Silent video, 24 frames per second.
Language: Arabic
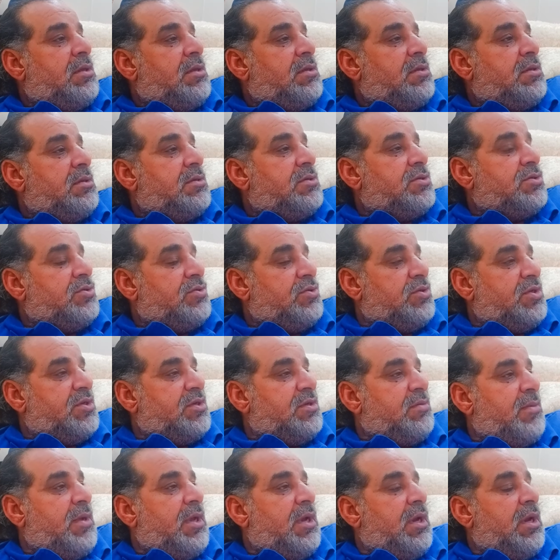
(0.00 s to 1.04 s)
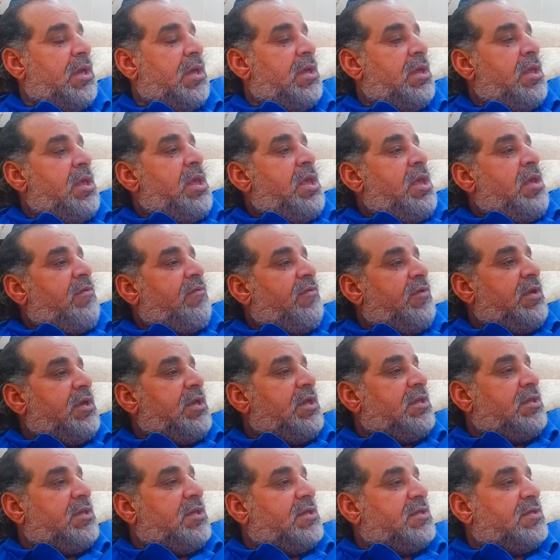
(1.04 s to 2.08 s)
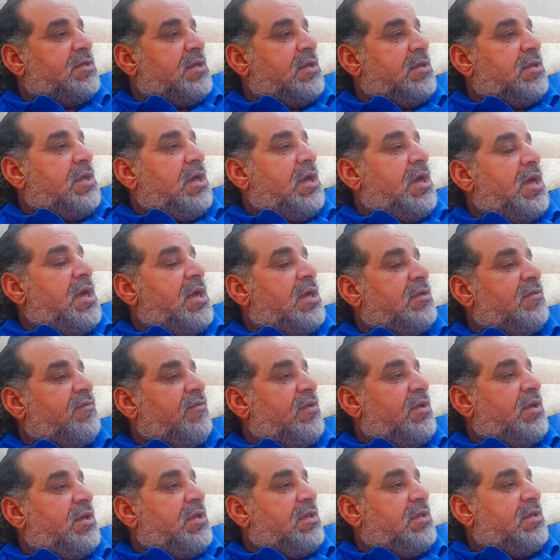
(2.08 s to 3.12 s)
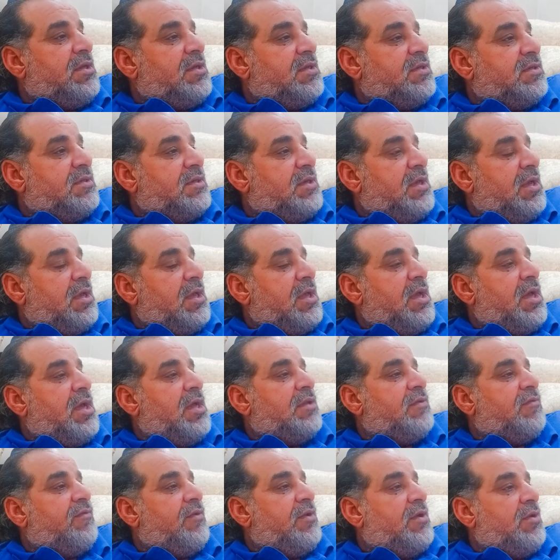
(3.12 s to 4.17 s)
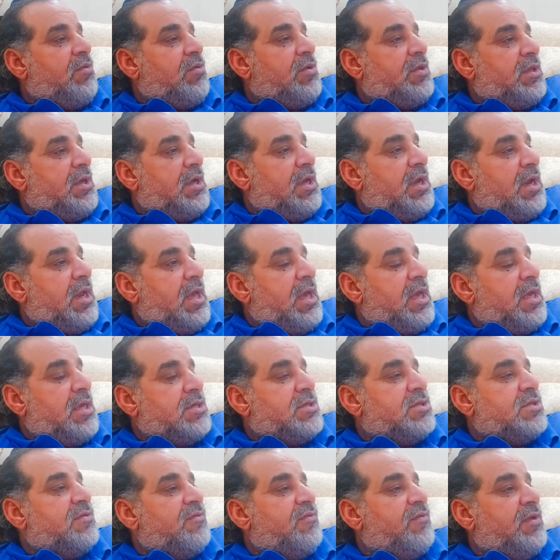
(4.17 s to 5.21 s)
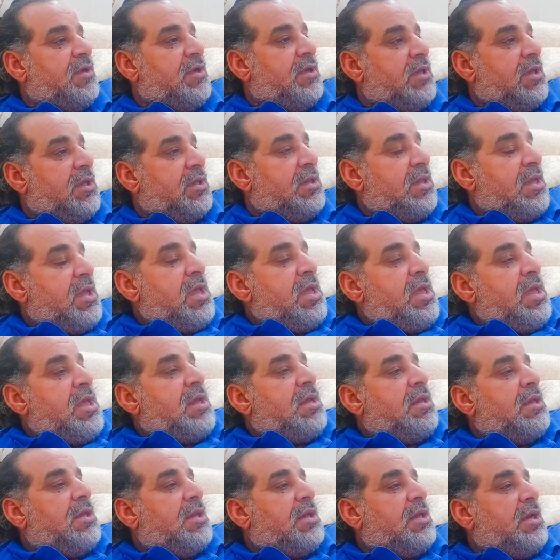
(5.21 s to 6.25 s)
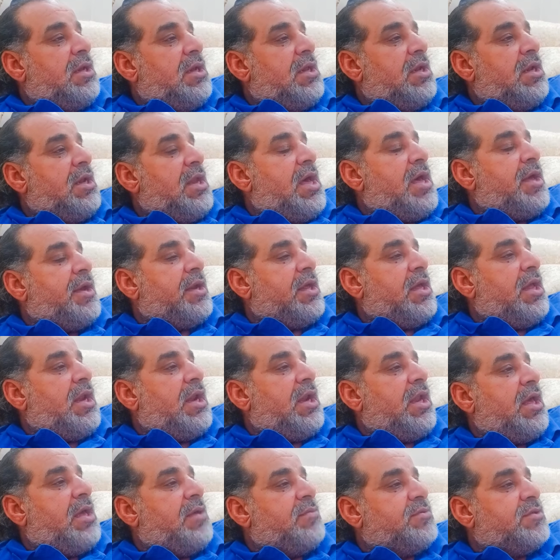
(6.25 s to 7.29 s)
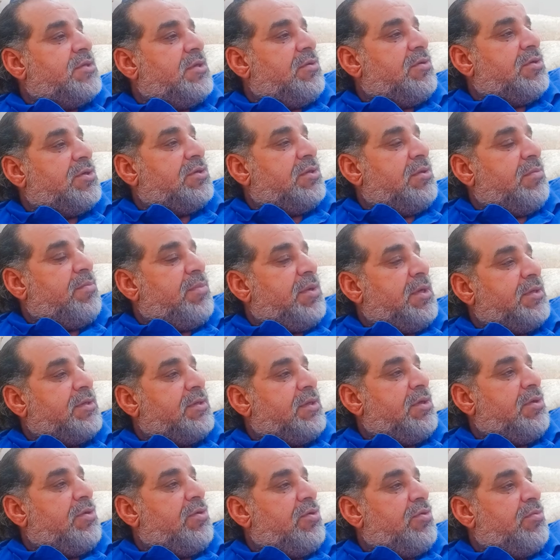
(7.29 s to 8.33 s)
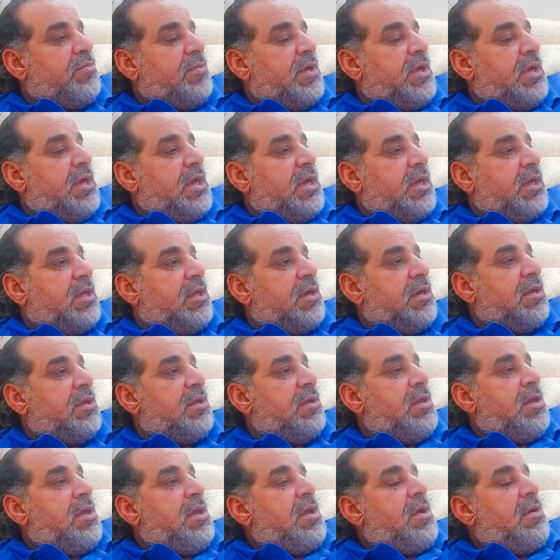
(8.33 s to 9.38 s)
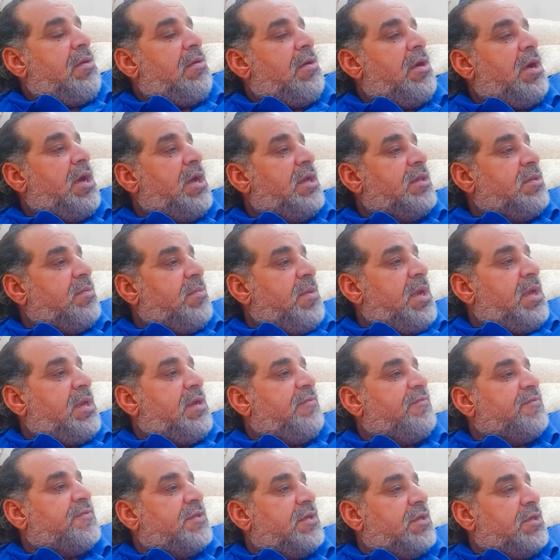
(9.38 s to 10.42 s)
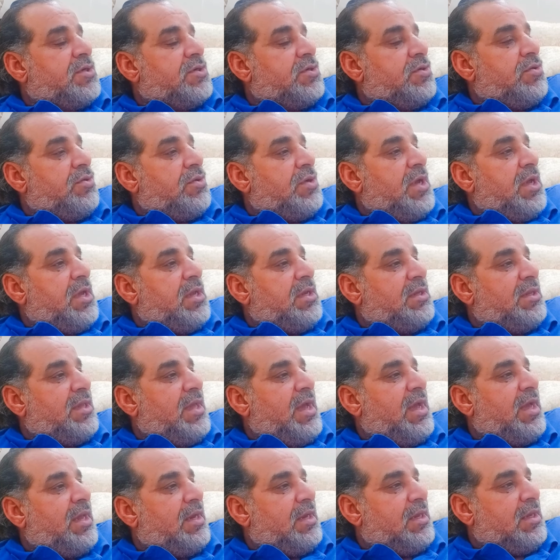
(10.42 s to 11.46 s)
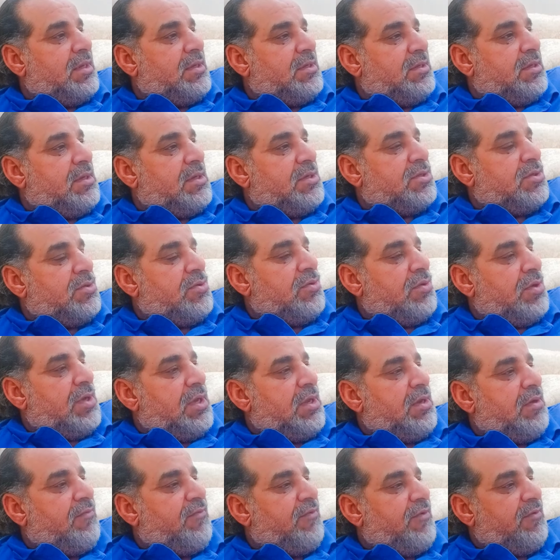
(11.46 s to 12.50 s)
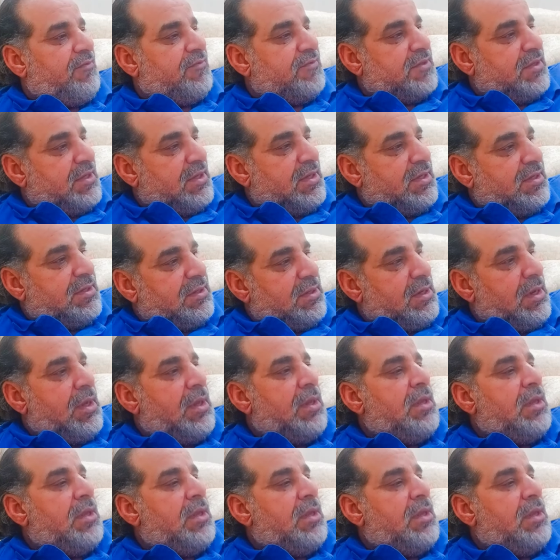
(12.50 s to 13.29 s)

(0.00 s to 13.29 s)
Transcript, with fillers: شنو درتي مع الله فين هي ديك الصدقات فين هي ديك الزكاه فين هو داك الحج فين هي داك الاركان الخمسه واش طبقتيهم الى اخره وهذا مع نفسك شنو كاين داخلك انت شنو كاين في نفسك انت